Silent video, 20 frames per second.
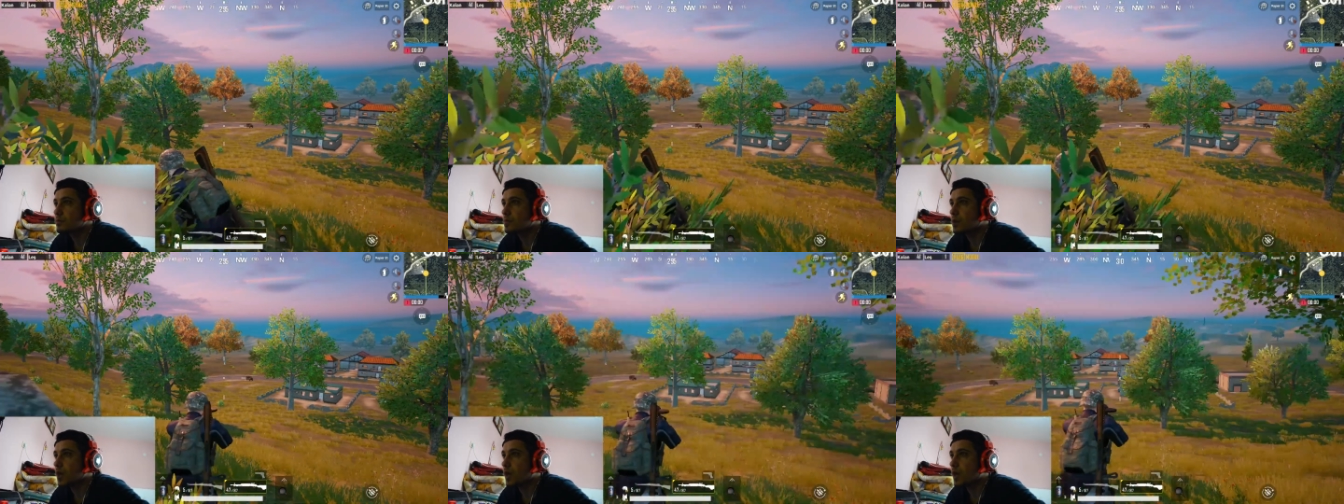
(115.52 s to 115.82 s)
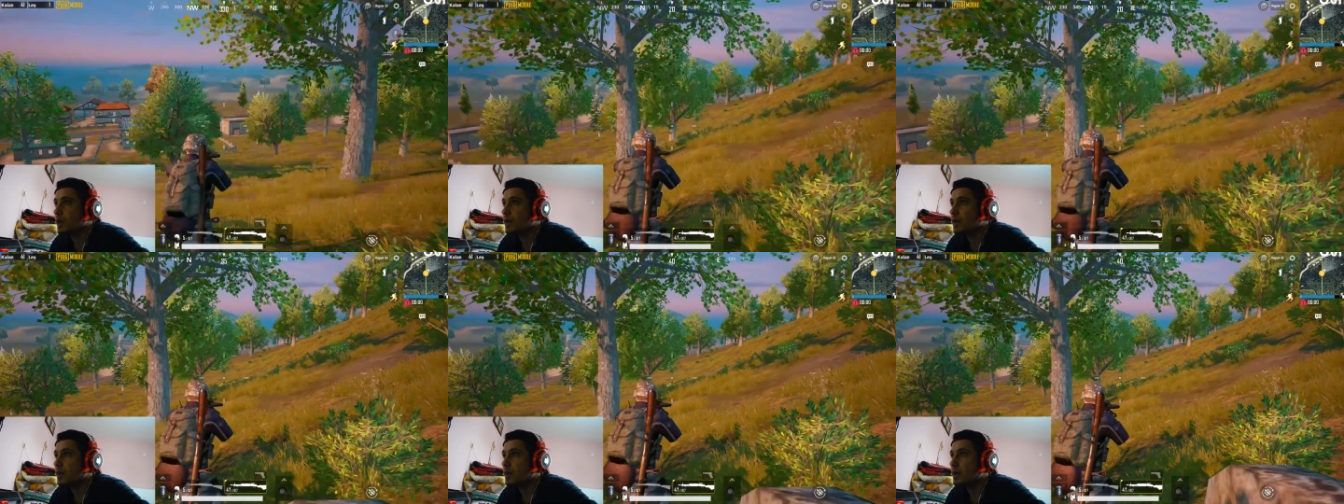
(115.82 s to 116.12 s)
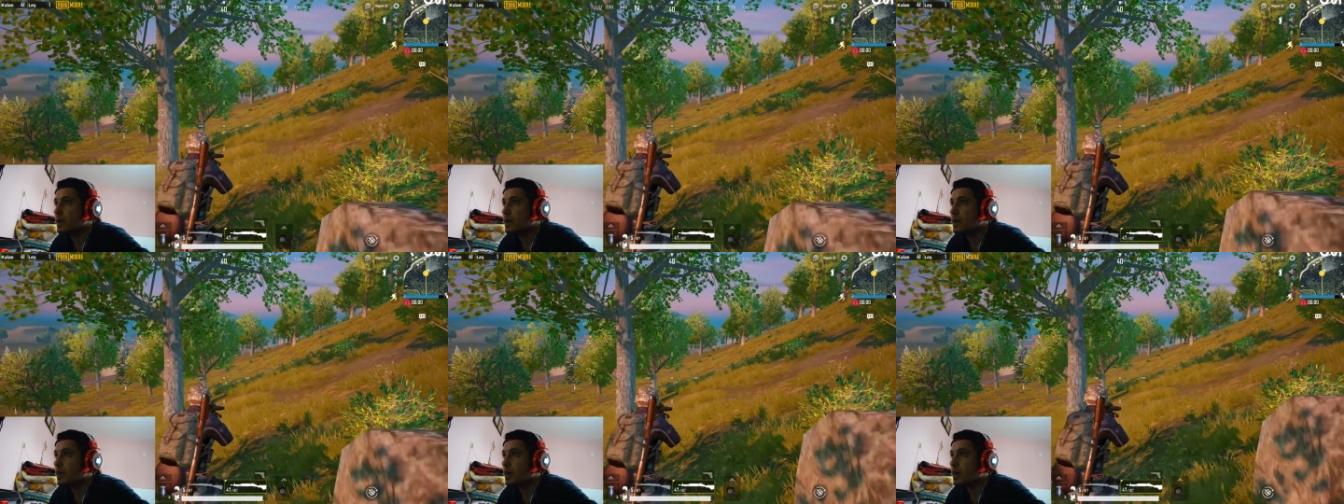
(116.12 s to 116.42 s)
Aynen
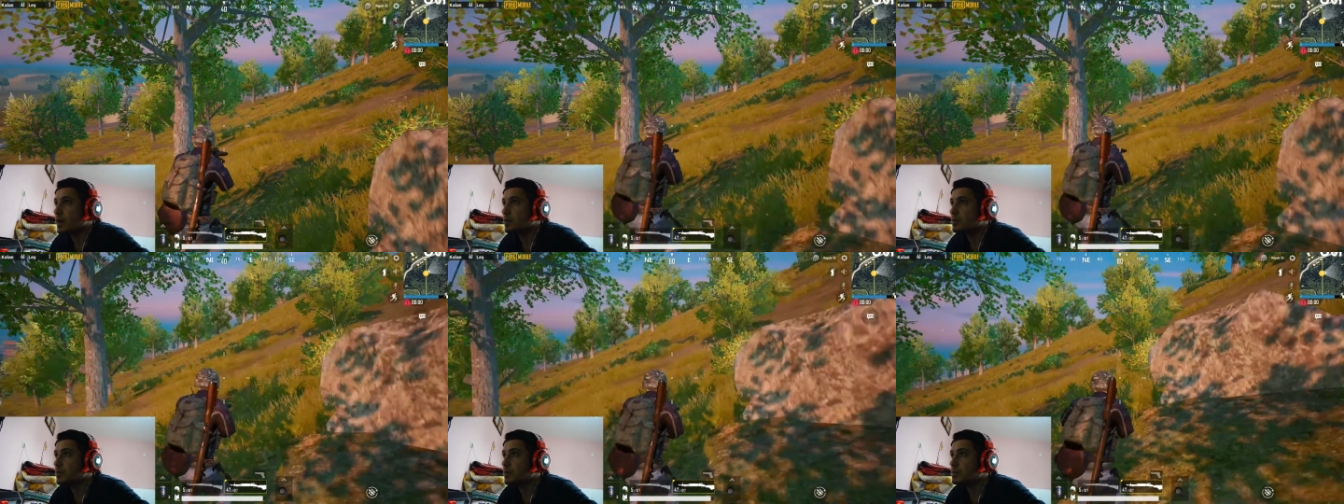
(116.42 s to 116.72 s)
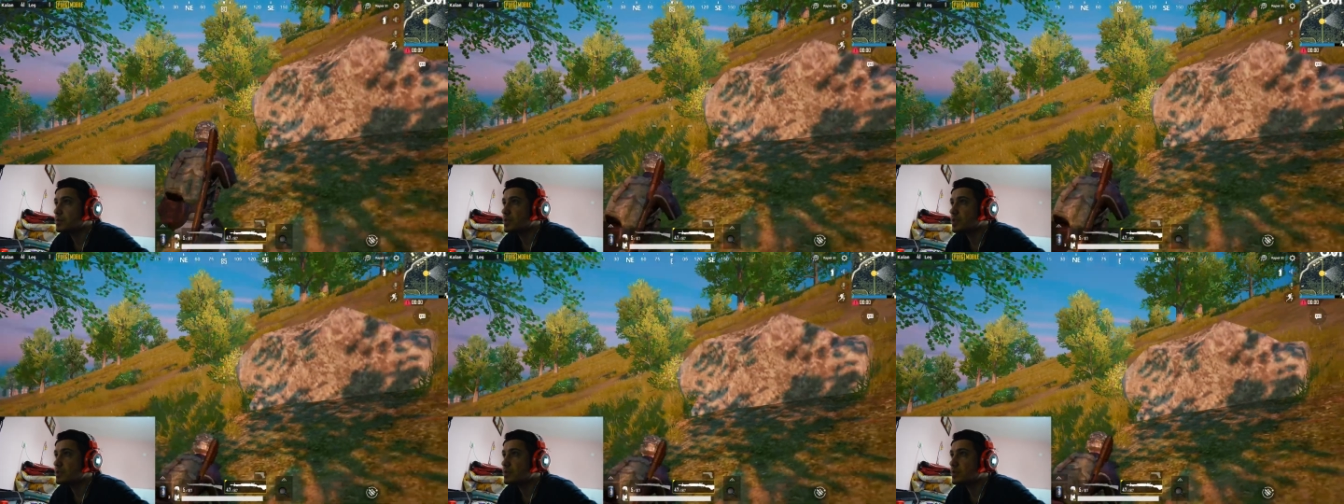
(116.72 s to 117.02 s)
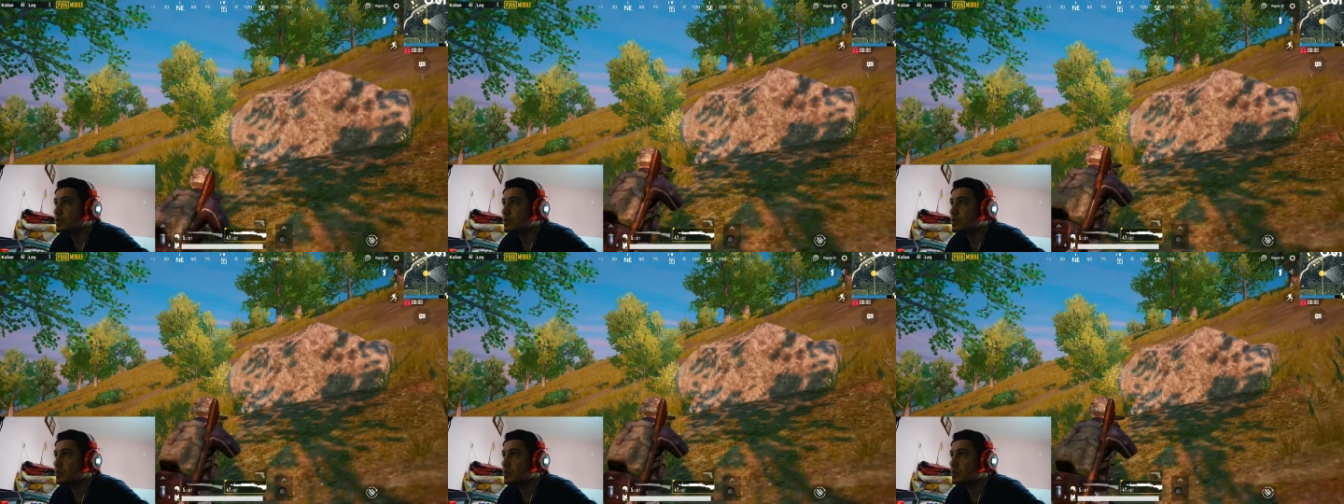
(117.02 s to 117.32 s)
aynen arkamda bir ses
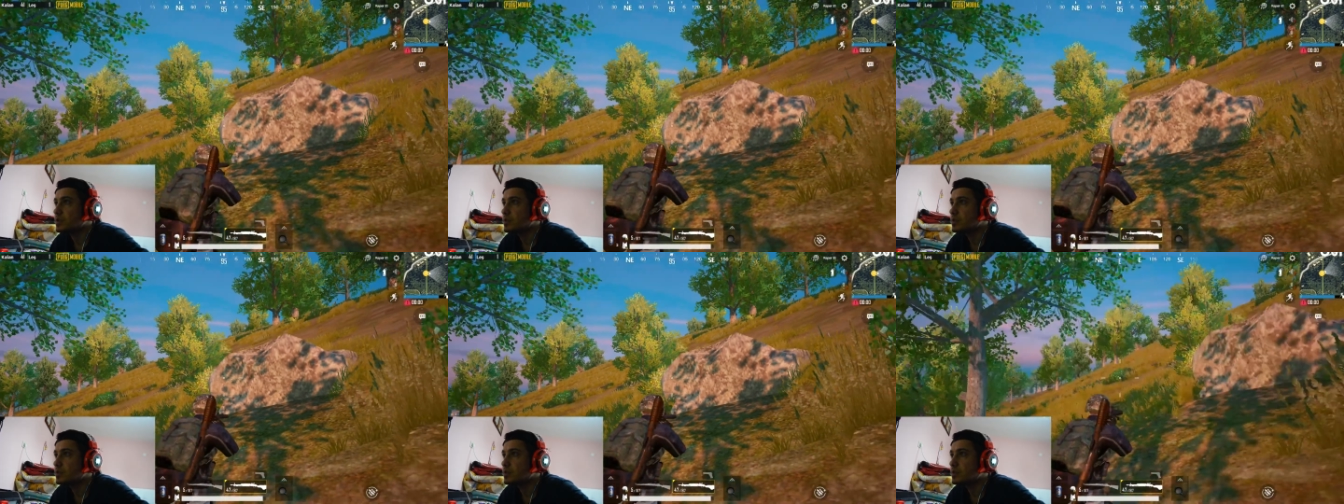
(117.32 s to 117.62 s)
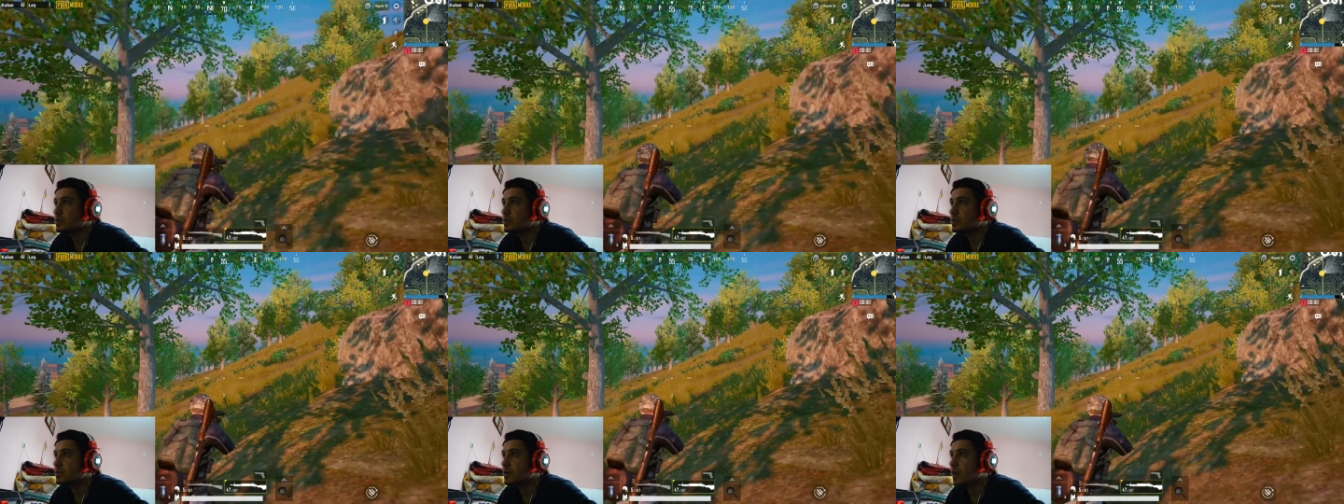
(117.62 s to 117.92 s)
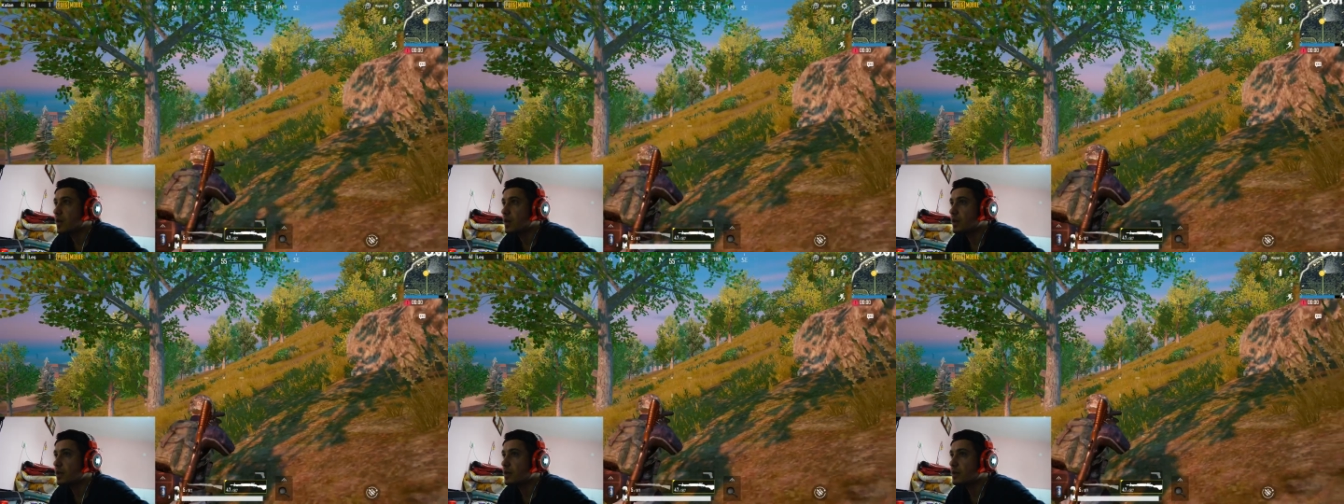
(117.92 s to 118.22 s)
var.
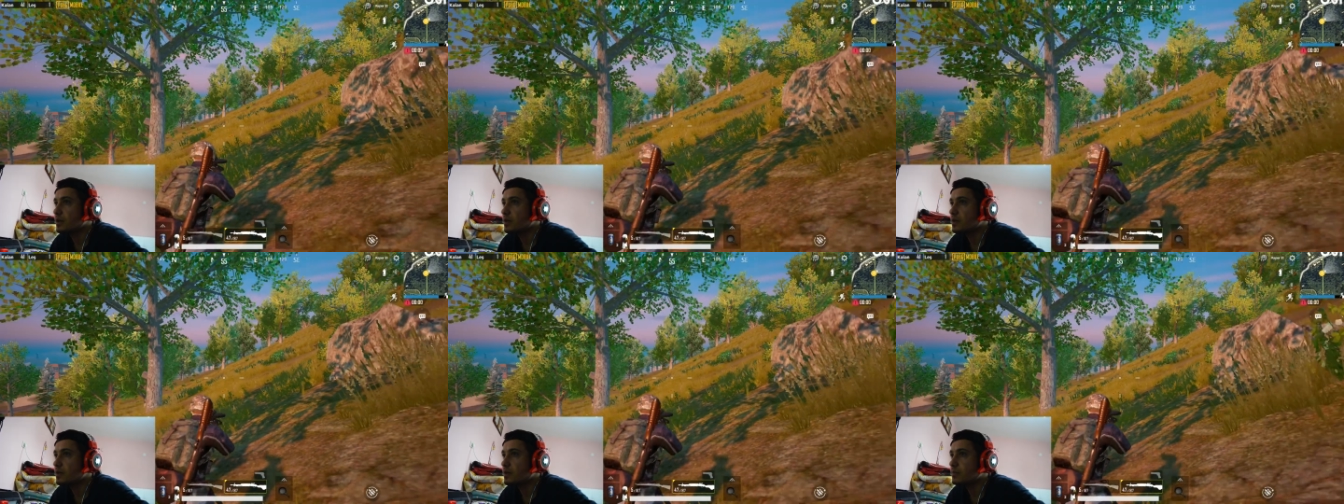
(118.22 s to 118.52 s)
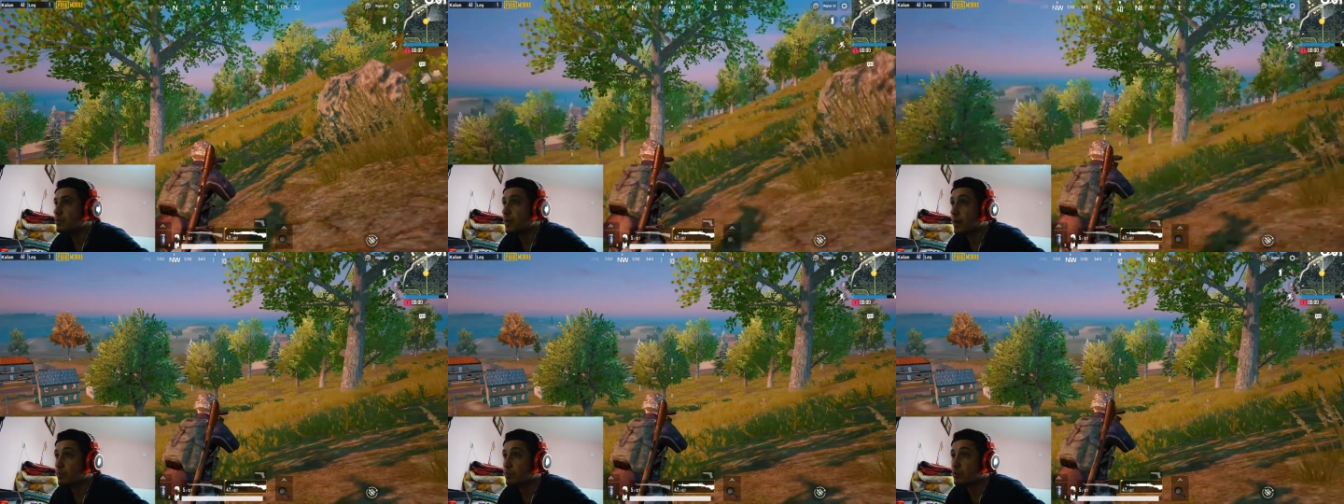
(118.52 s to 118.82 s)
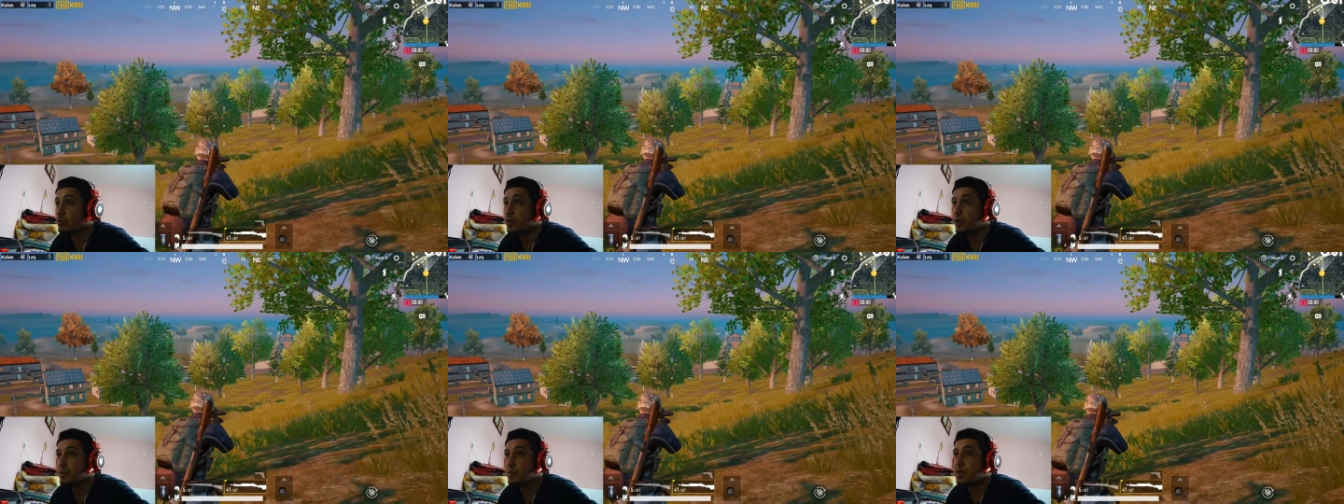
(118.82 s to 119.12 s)
Aynen. Bak
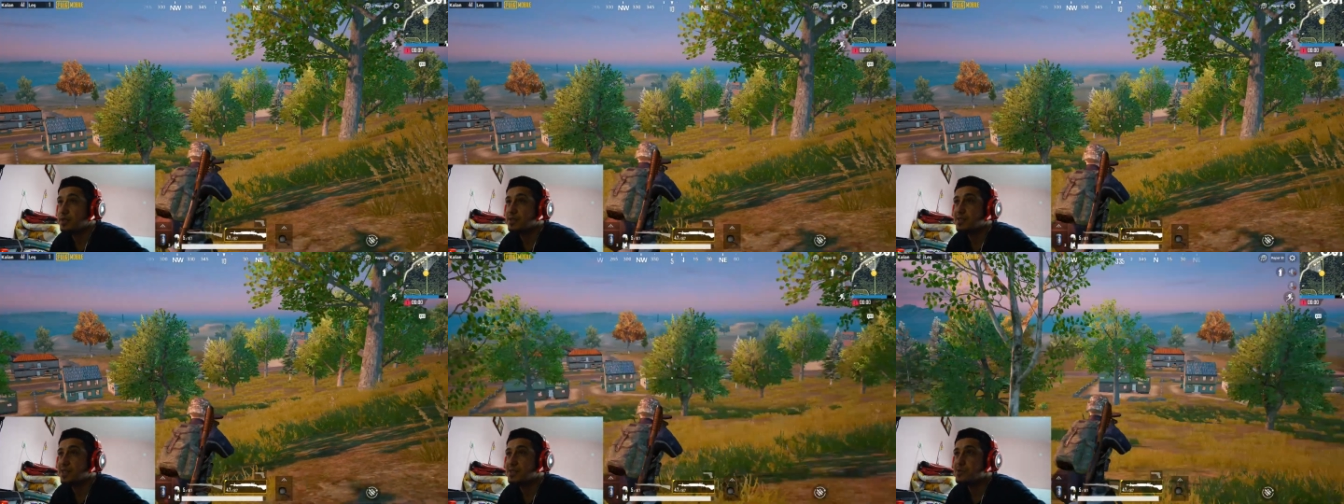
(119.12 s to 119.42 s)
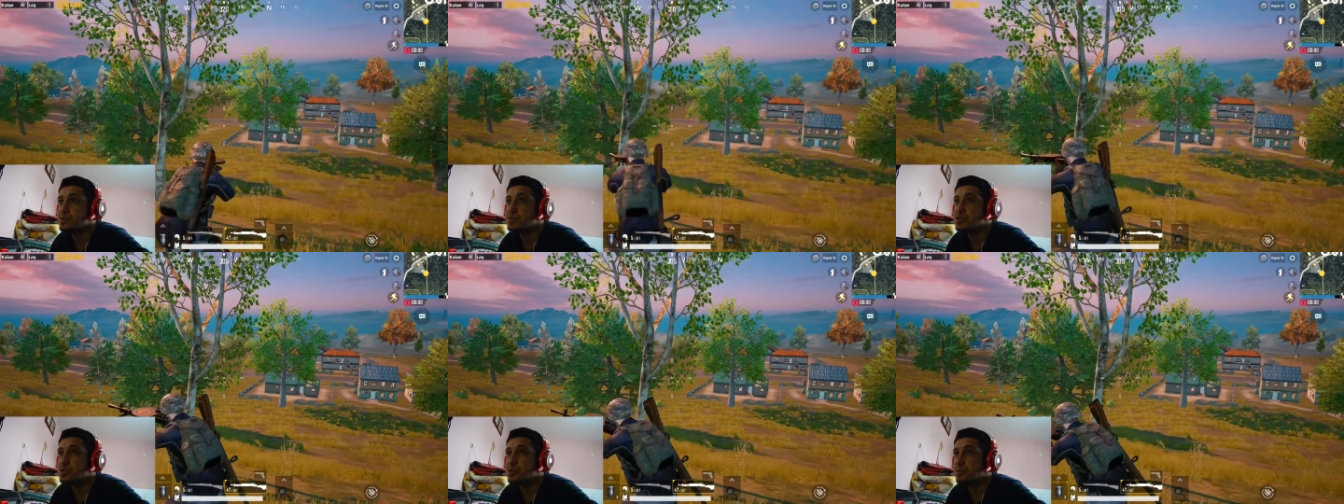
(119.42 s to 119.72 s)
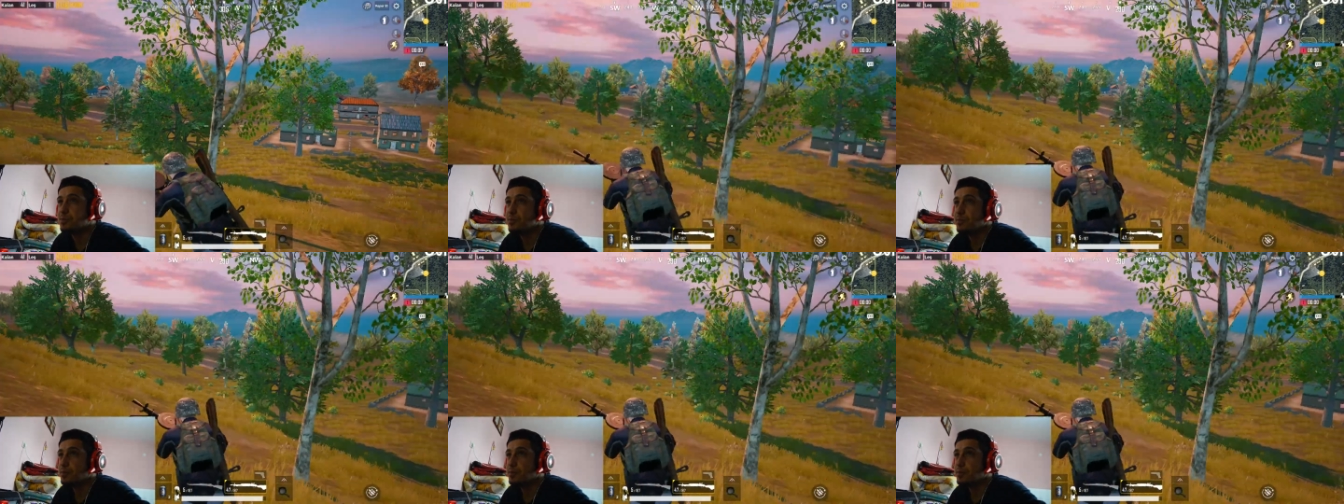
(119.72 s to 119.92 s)
burada bile sezmişim.